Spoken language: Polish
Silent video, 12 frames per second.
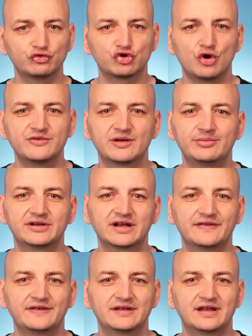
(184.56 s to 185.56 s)
uruchomić
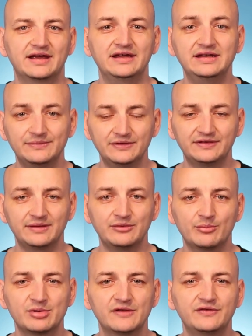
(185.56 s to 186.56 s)
aplikację na innym systemie
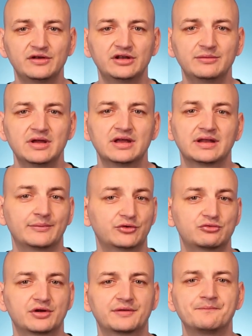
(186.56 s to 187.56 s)
operacyjnym,
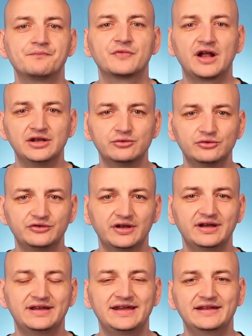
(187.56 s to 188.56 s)
np. Na, na
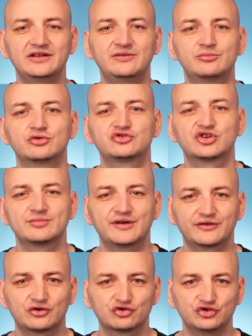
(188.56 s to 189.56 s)
Linuxie, kiedyś było trzeba
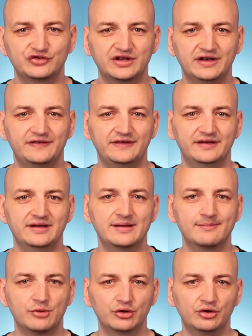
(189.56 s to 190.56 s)
skorzystać z
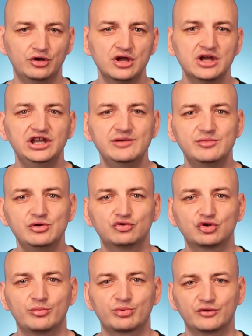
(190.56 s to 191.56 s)
Mono i był
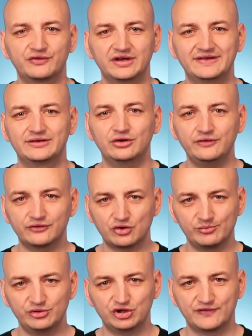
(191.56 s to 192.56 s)
to proces dość
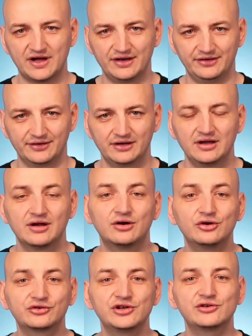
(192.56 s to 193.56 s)
skomplikowany.
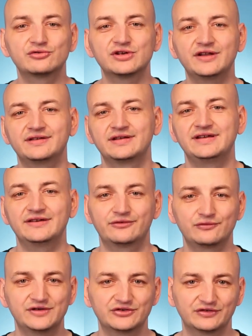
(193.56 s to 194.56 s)
Od kilku lat jest
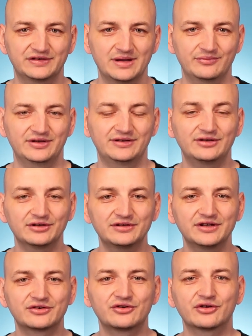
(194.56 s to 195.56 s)
również dostępny
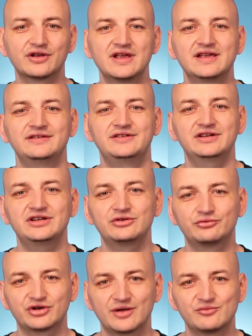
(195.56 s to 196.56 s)
.NET Core, dzięki
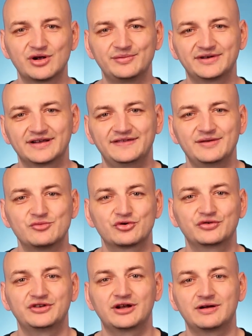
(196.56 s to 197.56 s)
któremu aplikacje
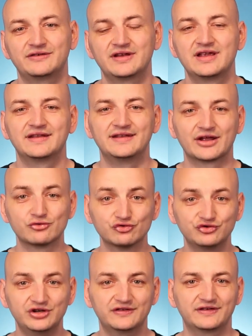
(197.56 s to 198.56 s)
mogą działać na
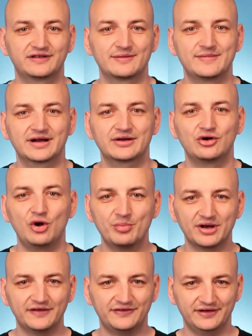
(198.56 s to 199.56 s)
różnych systemach
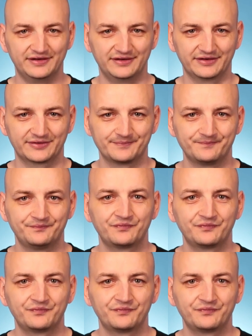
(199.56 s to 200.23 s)
operacyjnych,